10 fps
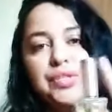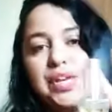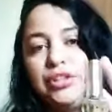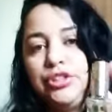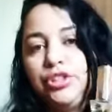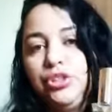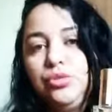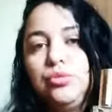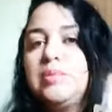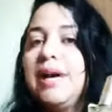
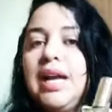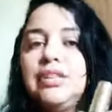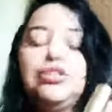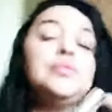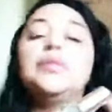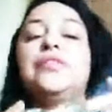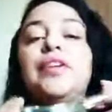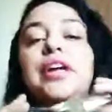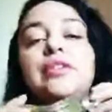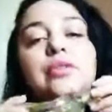certinho, embaladinho
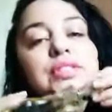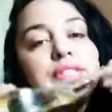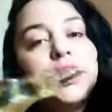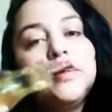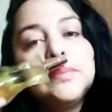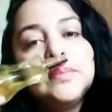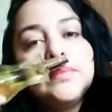perfeito, gostei.